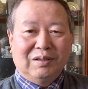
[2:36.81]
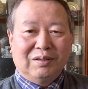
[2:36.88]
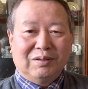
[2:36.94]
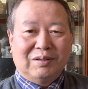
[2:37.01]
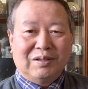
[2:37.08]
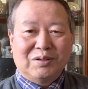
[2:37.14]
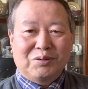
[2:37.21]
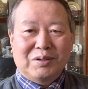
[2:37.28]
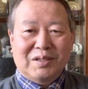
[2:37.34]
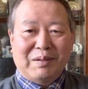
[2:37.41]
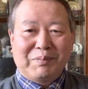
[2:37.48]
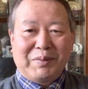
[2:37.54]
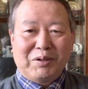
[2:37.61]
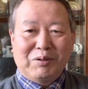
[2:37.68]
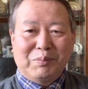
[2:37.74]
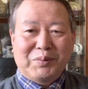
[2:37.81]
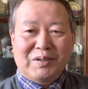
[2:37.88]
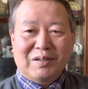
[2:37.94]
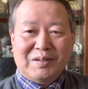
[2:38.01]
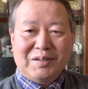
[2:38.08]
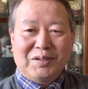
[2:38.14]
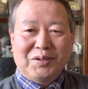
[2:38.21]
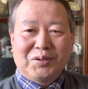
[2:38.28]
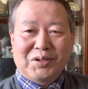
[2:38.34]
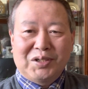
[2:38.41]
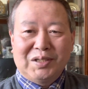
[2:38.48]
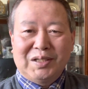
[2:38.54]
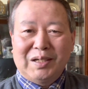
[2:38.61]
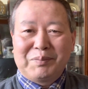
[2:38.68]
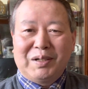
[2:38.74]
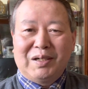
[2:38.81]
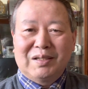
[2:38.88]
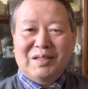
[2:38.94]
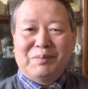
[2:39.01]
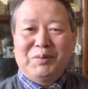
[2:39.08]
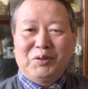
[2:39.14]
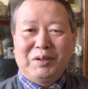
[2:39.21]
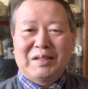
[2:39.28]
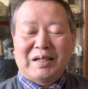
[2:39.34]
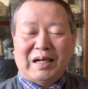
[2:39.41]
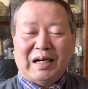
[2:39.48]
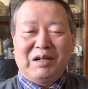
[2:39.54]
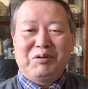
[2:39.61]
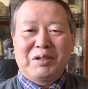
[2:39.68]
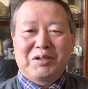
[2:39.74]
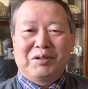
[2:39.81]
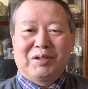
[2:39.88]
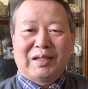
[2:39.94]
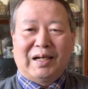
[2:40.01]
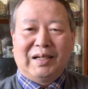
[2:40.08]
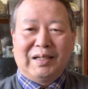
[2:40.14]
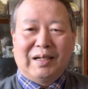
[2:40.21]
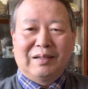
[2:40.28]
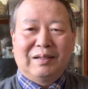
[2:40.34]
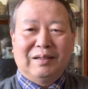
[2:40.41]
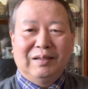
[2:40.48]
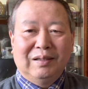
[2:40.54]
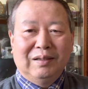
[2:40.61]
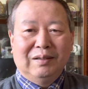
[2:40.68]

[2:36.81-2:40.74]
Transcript: 有人说在美国不是自由世界吗？怎么会是还会受到打压呢？